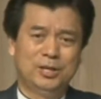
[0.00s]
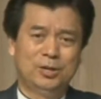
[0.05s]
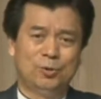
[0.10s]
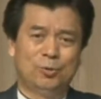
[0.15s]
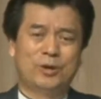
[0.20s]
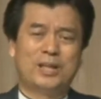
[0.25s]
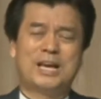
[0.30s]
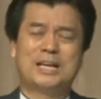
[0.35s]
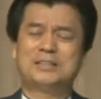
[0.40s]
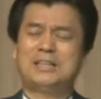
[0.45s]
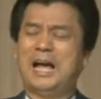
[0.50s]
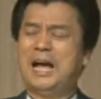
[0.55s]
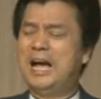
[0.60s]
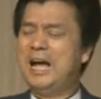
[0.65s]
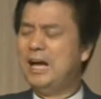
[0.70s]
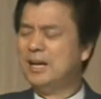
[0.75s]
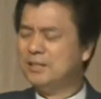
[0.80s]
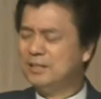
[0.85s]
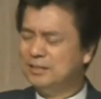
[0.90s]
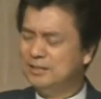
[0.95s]
우리가
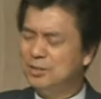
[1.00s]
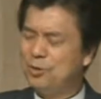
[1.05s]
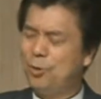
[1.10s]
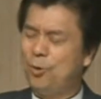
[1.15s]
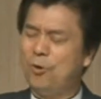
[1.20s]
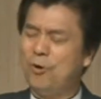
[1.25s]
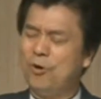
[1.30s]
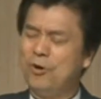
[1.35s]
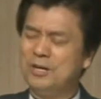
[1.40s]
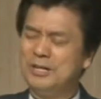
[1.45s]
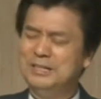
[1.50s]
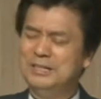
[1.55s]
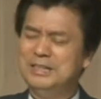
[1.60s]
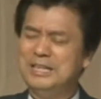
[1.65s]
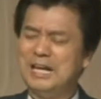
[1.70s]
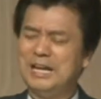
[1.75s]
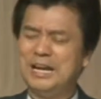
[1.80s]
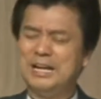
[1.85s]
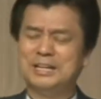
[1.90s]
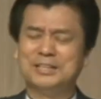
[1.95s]
다 끊고
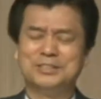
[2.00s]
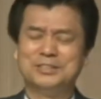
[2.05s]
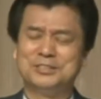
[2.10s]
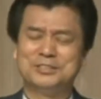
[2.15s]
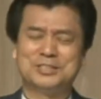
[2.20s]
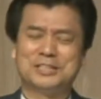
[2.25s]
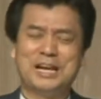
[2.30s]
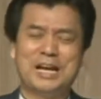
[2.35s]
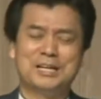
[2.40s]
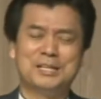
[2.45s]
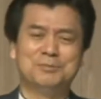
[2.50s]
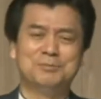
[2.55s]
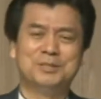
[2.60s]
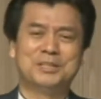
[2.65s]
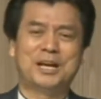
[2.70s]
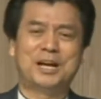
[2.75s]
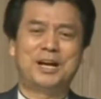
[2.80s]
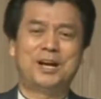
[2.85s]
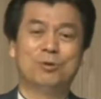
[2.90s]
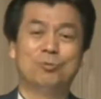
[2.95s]
끝나라는 것은
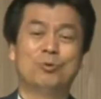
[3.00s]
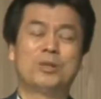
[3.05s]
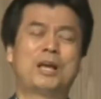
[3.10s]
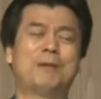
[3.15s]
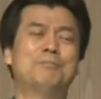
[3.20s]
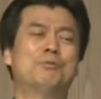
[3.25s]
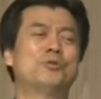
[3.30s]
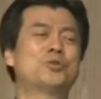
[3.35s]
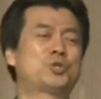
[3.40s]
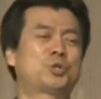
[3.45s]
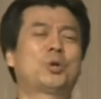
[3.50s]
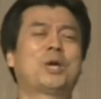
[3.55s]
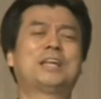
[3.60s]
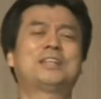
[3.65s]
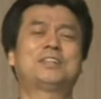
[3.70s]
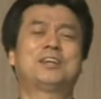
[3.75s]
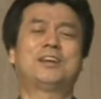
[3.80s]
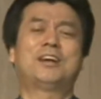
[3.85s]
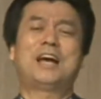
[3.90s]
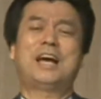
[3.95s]
아닙니다. 우리가
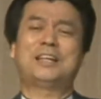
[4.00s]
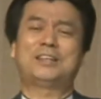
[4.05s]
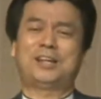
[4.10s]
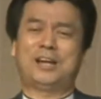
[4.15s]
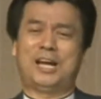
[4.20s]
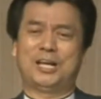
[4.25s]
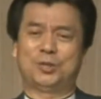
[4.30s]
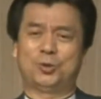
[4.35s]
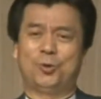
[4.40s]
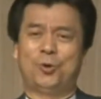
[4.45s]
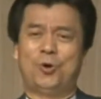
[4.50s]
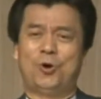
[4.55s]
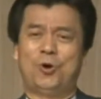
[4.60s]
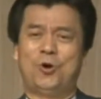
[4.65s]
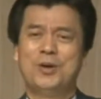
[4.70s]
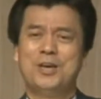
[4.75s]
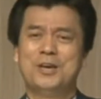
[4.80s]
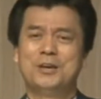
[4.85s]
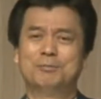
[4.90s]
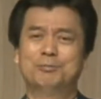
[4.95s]
물속에
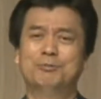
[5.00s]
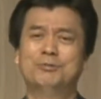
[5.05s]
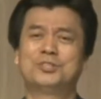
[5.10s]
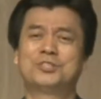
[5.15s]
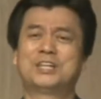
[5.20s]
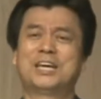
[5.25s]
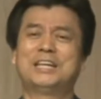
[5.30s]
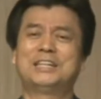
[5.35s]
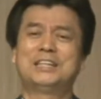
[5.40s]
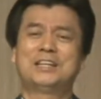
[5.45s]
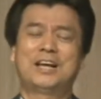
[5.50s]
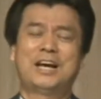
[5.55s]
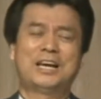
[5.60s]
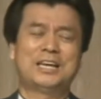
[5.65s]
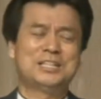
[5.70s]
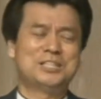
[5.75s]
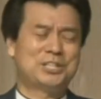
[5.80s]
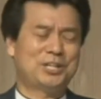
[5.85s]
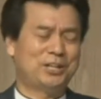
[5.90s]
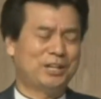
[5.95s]
들어가더라도 물속에
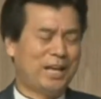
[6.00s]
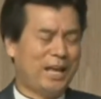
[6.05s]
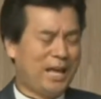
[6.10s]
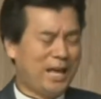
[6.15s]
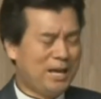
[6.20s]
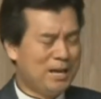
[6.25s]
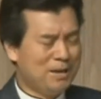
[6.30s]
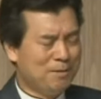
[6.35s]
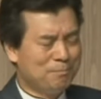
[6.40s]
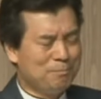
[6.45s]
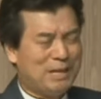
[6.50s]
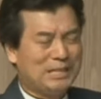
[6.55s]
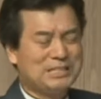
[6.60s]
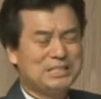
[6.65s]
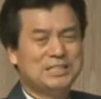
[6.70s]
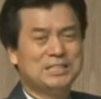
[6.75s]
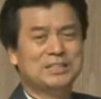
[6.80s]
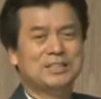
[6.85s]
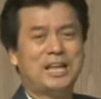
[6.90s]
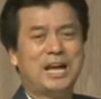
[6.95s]
들어가기 전에
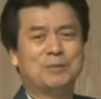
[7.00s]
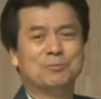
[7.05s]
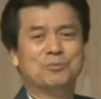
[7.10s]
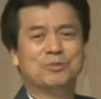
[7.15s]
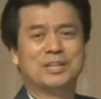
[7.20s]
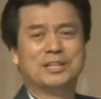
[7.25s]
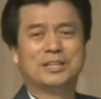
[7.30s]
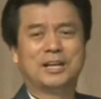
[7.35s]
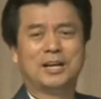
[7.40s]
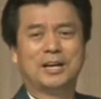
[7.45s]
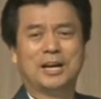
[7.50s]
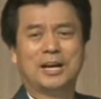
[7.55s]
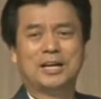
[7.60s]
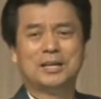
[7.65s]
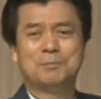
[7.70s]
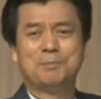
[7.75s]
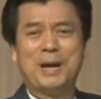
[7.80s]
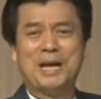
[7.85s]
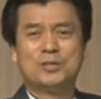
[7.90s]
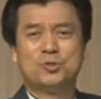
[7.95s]
마치
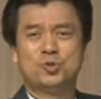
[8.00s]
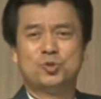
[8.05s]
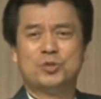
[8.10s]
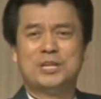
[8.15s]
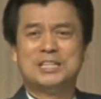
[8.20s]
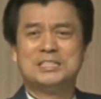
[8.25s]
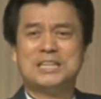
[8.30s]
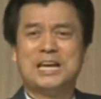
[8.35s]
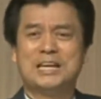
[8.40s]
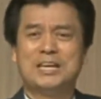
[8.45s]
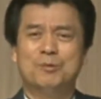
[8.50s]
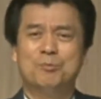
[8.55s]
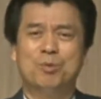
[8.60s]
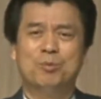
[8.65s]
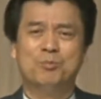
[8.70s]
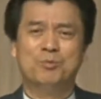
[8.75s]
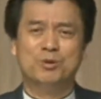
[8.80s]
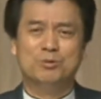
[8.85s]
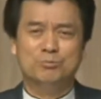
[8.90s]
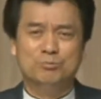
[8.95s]
나무에다가 밧줄에 자기
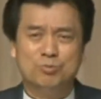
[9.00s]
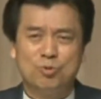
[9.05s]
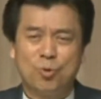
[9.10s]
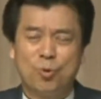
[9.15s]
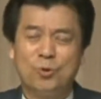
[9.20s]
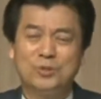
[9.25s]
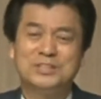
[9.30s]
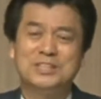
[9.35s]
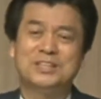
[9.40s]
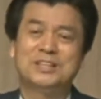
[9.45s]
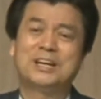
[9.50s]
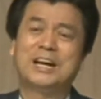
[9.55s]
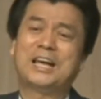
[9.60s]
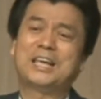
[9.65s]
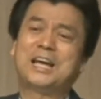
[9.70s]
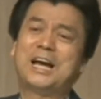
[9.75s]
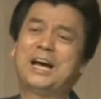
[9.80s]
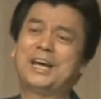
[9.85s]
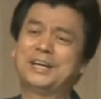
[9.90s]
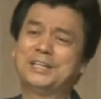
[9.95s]
몸을 묶고
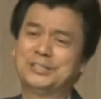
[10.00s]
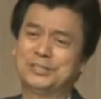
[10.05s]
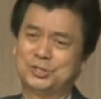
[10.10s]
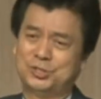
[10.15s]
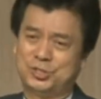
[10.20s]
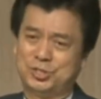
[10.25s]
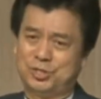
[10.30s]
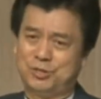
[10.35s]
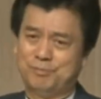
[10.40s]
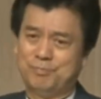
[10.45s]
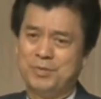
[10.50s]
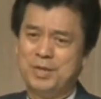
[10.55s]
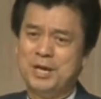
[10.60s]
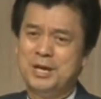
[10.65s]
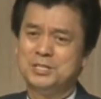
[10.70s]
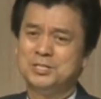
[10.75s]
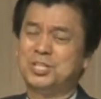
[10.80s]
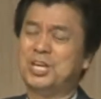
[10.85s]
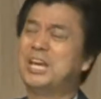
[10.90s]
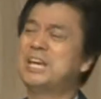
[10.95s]
들어가야 하는 것처럼
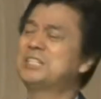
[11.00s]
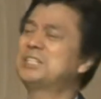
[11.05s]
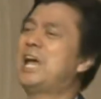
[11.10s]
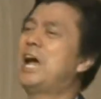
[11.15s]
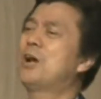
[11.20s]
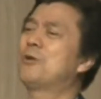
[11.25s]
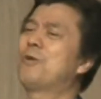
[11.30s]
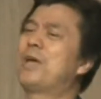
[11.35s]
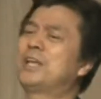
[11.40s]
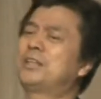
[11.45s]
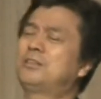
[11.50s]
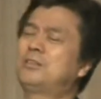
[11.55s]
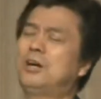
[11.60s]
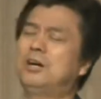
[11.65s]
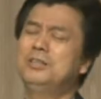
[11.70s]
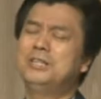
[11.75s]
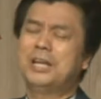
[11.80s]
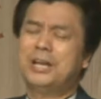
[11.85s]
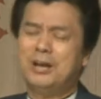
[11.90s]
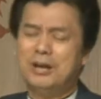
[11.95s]
세상에
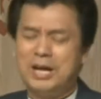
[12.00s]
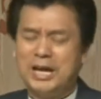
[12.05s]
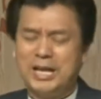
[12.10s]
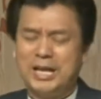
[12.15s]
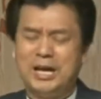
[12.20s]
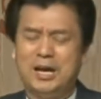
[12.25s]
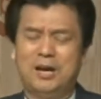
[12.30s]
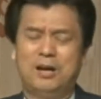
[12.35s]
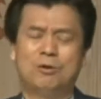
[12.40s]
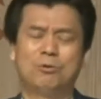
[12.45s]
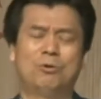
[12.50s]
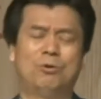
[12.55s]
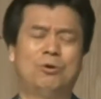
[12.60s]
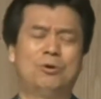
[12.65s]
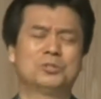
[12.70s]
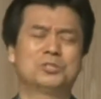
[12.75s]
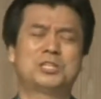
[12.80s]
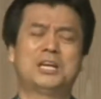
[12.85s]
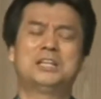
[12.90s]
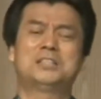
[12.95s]
떠내려가야
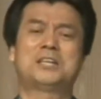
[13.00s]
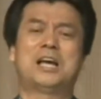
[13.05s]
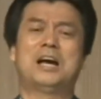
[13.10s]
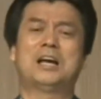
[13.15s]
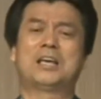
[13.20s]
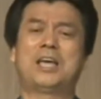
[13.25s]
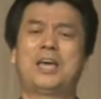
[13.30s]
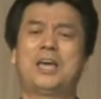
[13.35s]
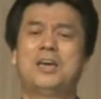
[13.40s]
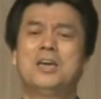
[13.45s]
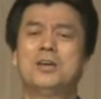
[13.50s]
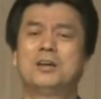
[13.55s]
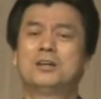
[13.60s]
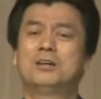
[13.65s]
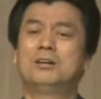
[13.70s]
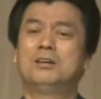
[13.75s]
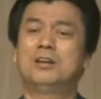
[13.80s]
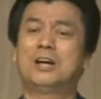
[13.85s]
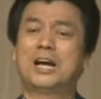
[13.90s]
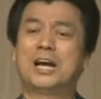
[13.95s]
하고 세상에
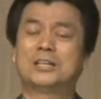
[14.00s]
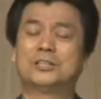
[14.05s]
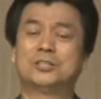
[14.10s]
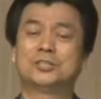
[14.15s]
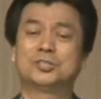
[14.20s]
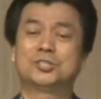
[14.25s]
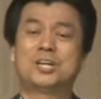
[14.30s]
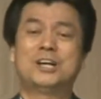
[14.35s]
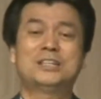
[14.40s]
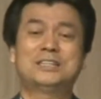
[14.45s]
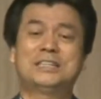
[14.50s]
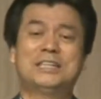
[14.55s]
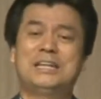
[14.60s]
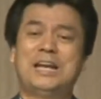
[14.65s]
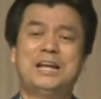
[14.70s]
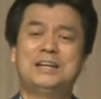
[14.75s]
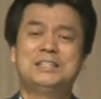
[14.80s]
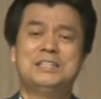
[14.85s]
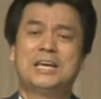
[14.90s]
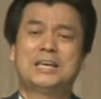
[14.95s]
흘러가듯
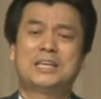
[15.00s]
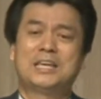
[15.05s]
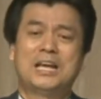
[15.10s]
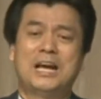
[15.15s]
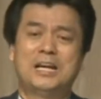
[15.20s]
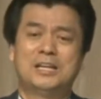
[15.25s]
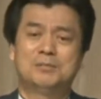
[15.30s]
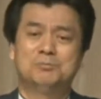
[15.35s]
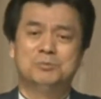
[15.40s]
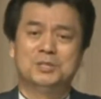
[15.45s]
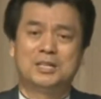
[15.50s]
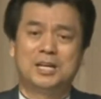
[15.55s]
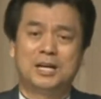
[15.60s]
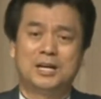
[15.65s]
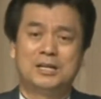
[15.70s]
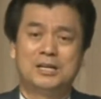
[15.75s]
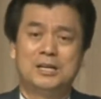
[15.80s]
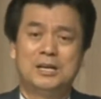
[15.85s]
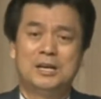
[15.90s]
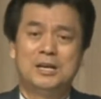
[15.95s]
섞이란 얘기가
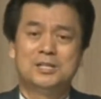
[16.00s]
아닙니다.